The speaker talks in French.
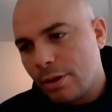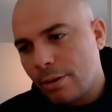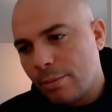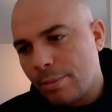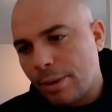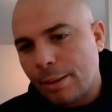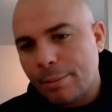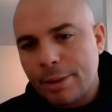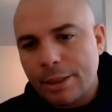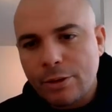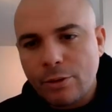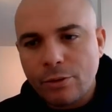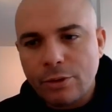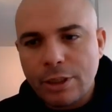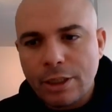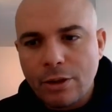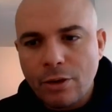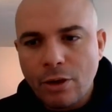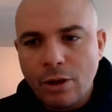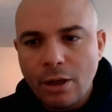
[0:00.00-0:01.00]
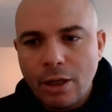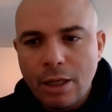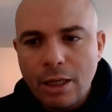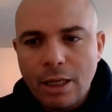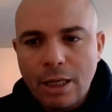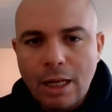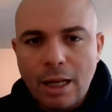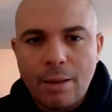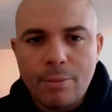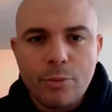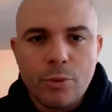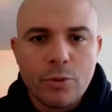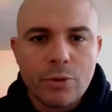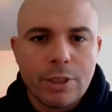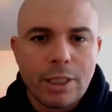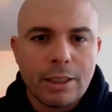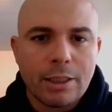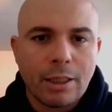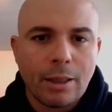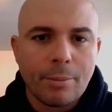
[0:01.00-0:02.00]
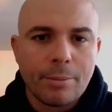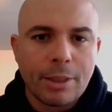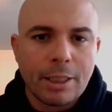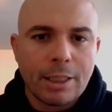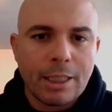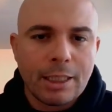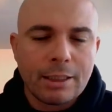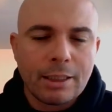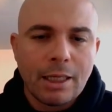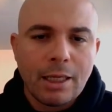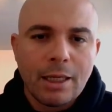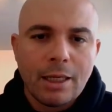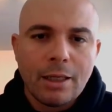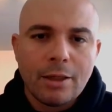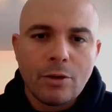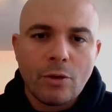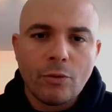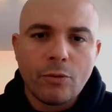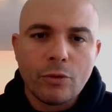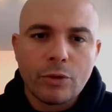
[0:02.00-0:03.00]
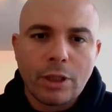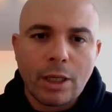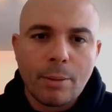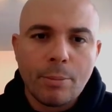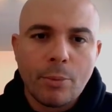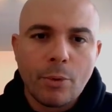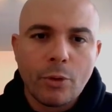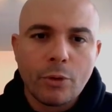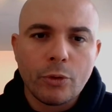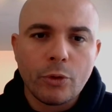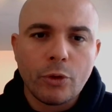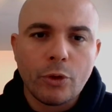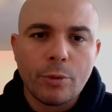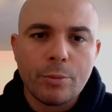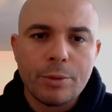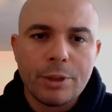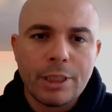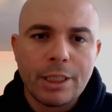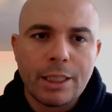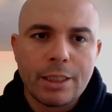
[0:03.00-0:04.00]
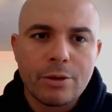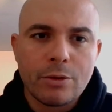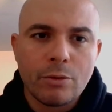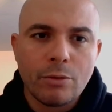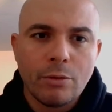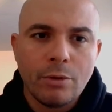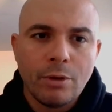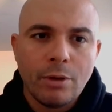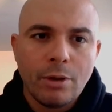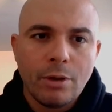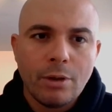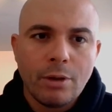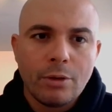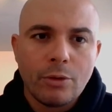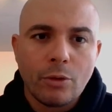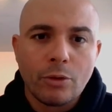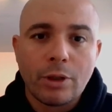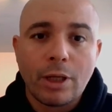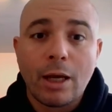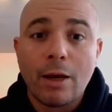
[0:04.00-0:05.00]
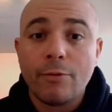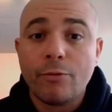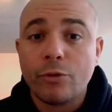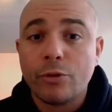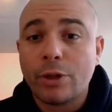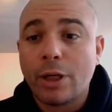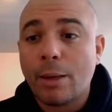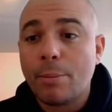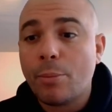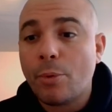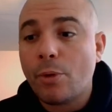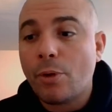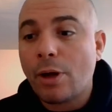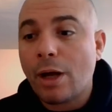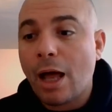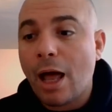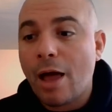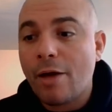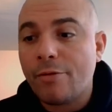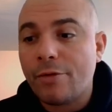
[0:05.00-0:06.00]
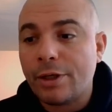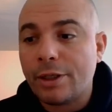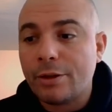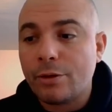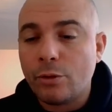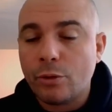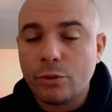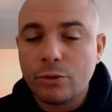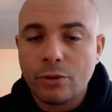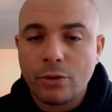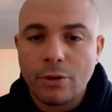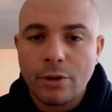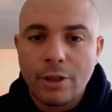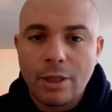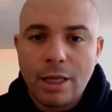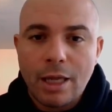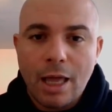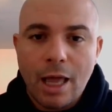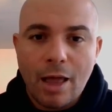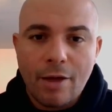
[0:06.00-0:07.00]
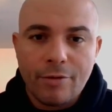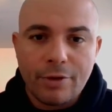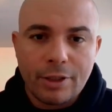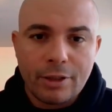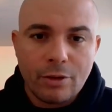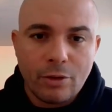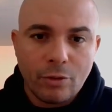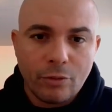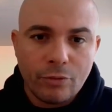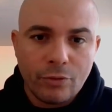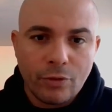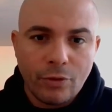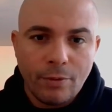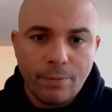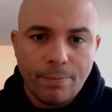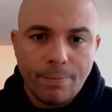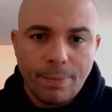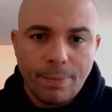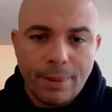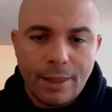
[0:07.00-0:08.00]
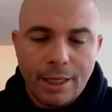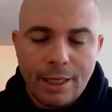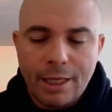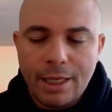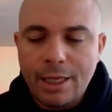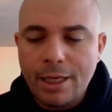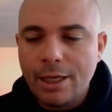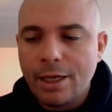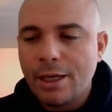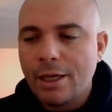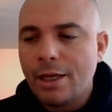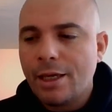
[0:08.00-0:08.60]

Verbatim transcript: permettant dès lors un mieux-être, un bien-être dans votre rapport de communication, dans votre rapport avec l'autre, avec l'enfant, et